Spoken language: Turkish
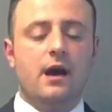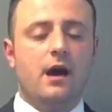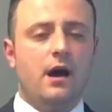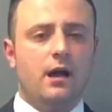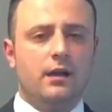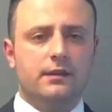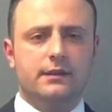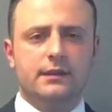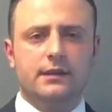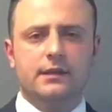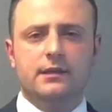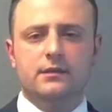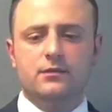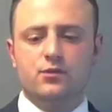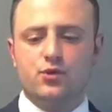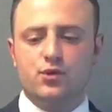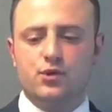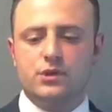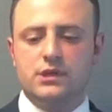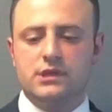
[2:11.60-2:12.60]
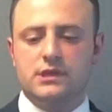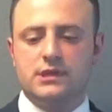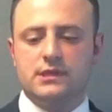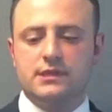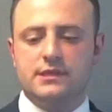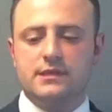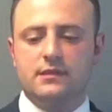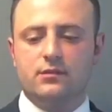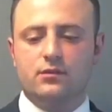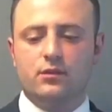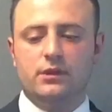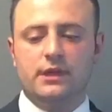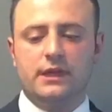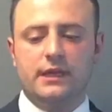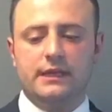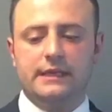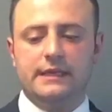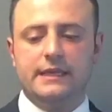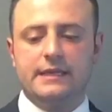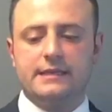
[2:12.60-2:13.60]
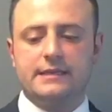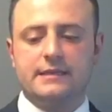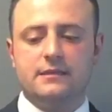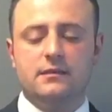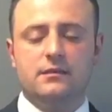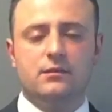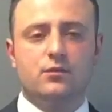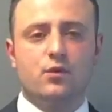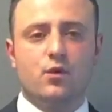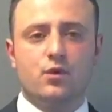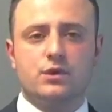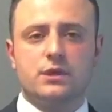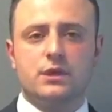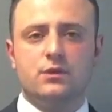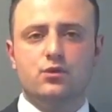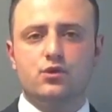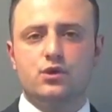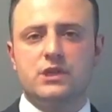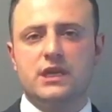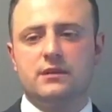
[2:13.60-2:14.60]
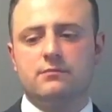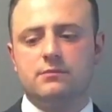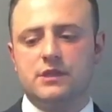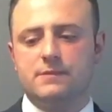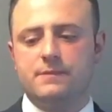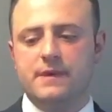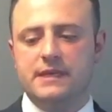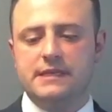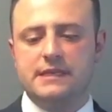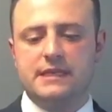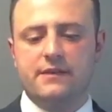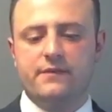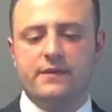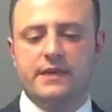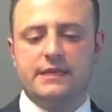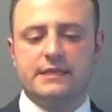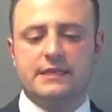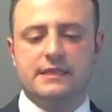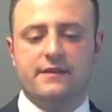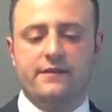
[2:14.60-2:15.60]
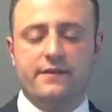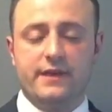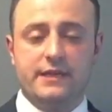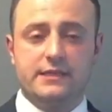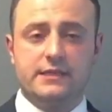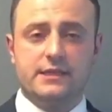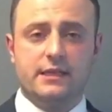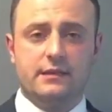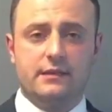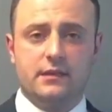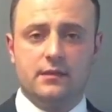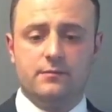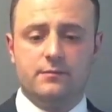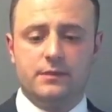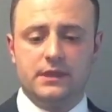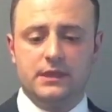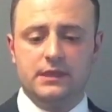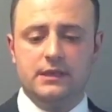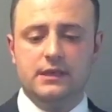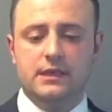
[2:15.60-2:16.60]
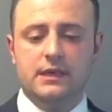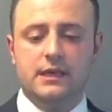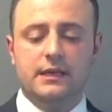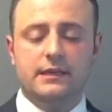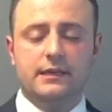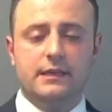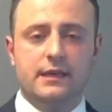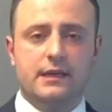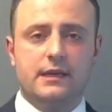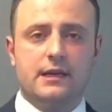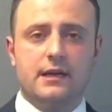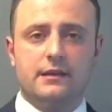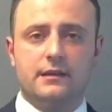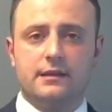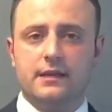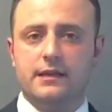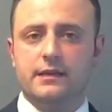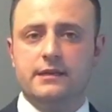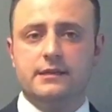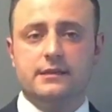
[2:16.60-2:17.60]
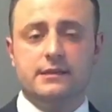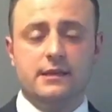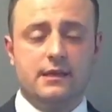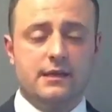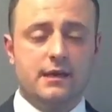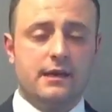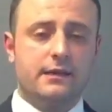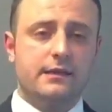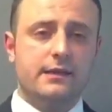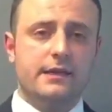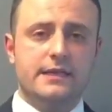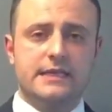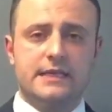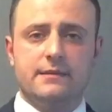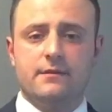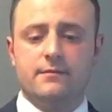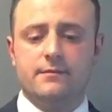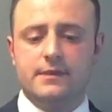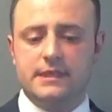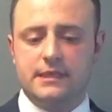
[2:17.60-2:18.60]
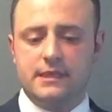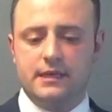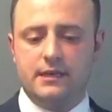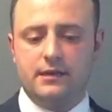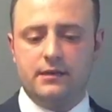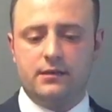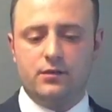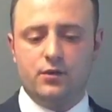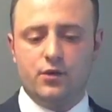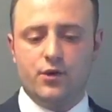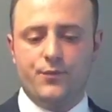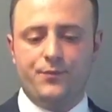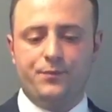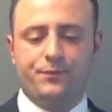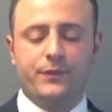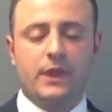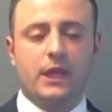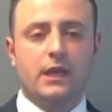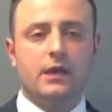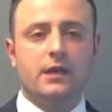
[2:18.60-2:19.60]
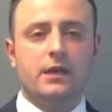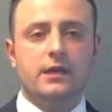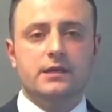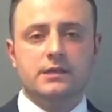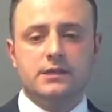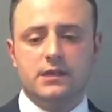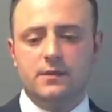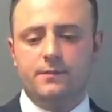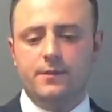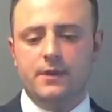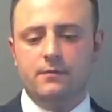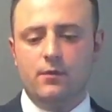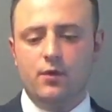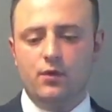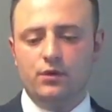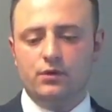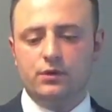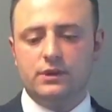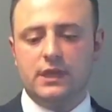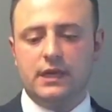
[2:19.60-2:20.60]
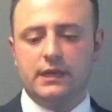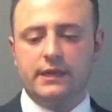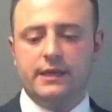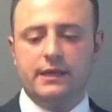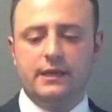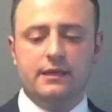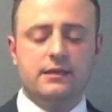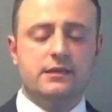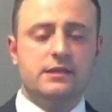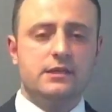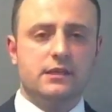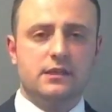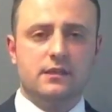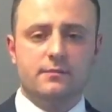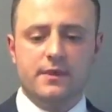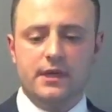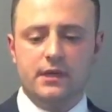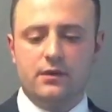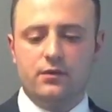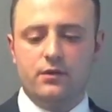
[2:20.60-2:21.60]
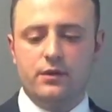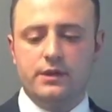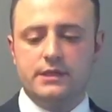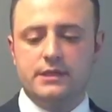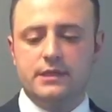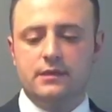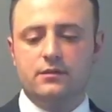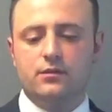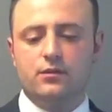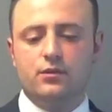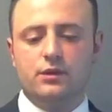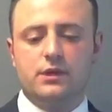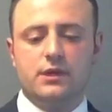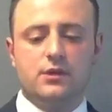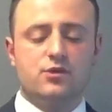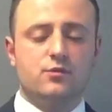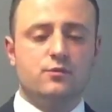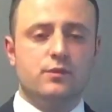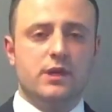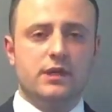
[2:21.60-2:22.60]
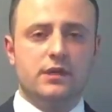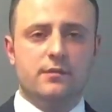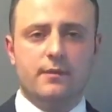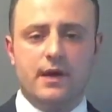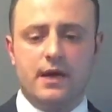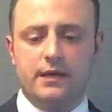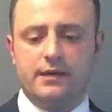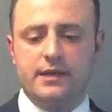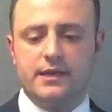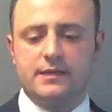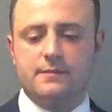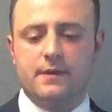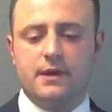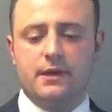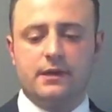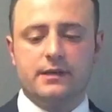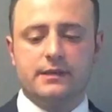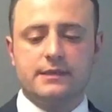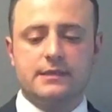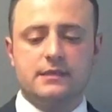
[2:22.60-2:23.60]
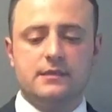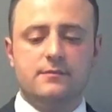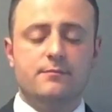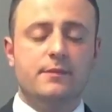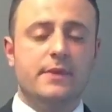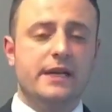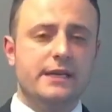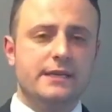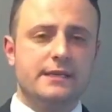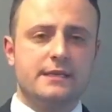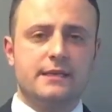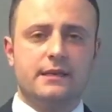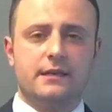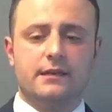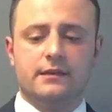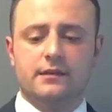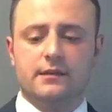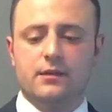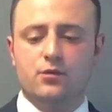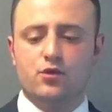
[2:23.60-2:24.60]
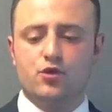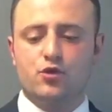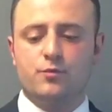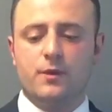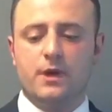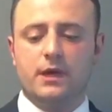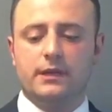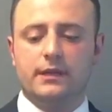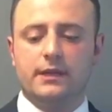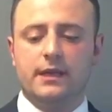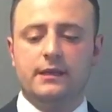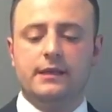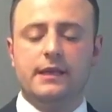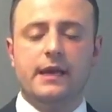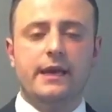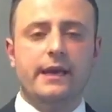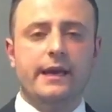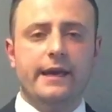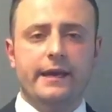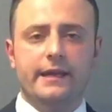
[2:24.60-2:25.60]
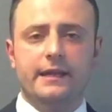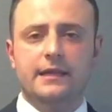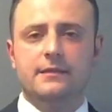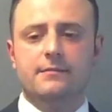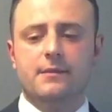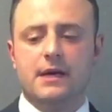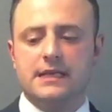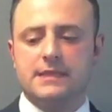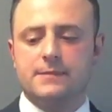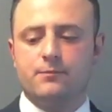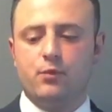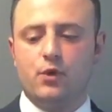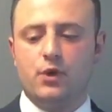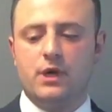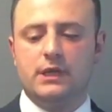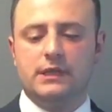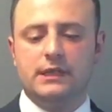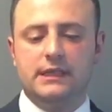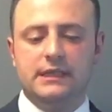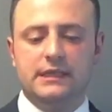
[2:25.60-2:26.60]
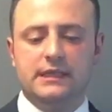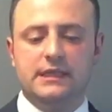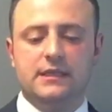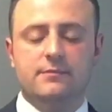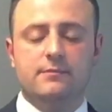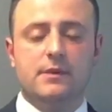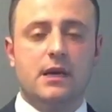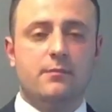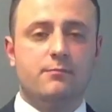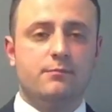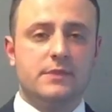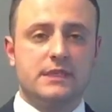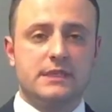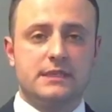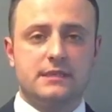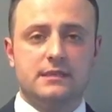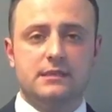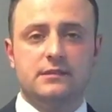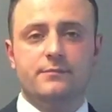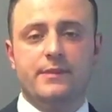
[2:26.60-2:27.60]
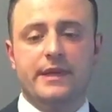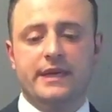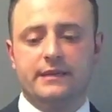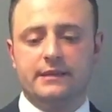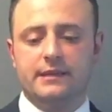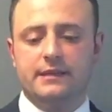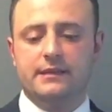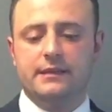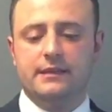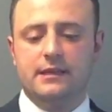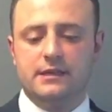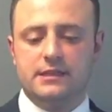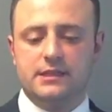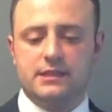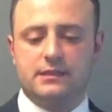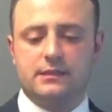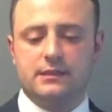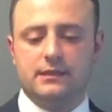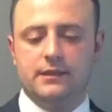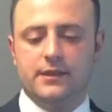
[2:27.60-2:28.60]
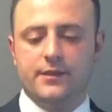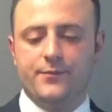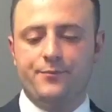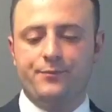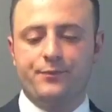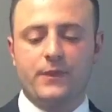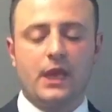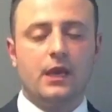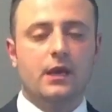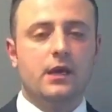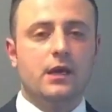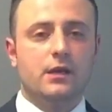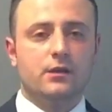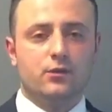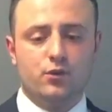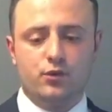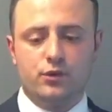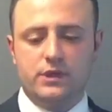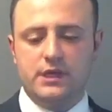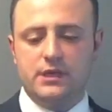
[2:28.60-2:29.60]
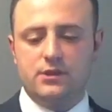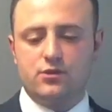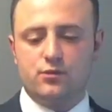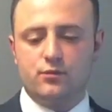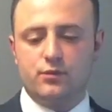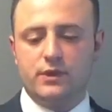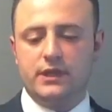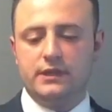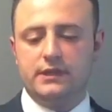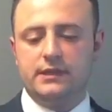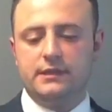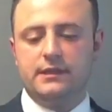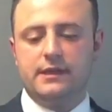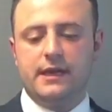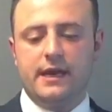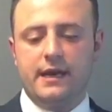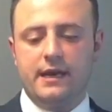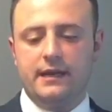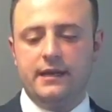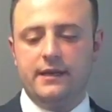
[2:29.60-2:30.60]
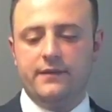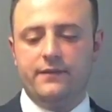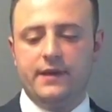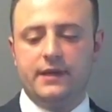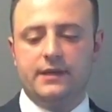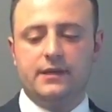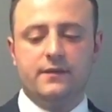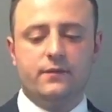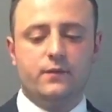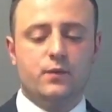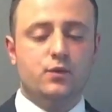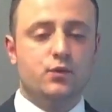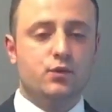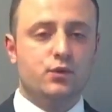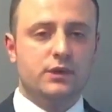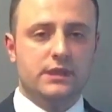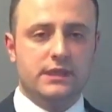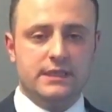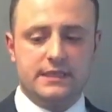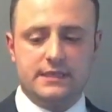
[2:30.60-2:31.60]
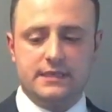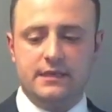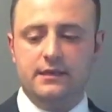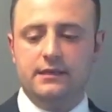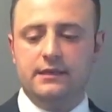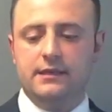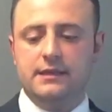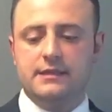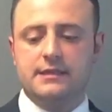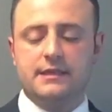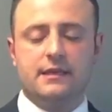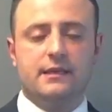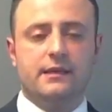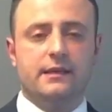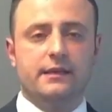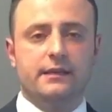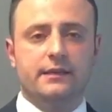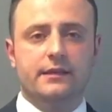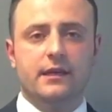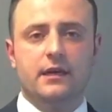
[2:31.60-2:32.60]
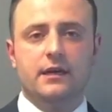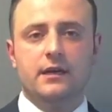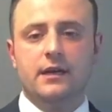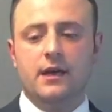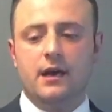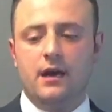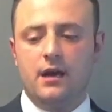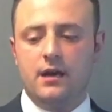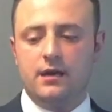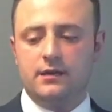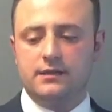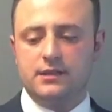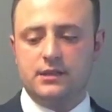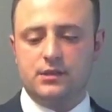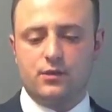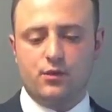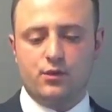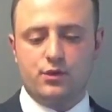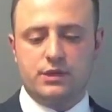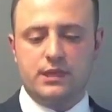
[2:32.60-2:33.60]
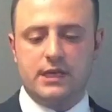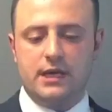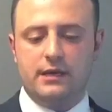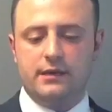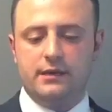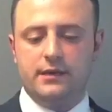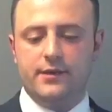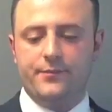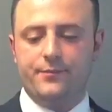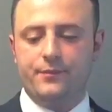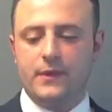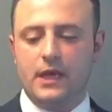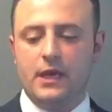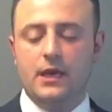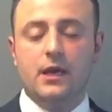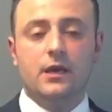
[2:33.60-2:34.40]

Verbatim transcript: Altındaki düşüş için ise dolar endeksinin 93.75 seviyesine vereceği tepkiyi dikkatle dikkatle izlememiz gerekiyor. JP Morgan'dan gelen açıklamaya göre ise Türkiye Cumhuriyeti Merkez Bankası Mayıs ayında üst bandan 50 bas puan indirim yapmasını beklediğini açıkladı. Türkiye Cumhuriyeti reel efektif kur ise Nisan ayında artış gösterdi.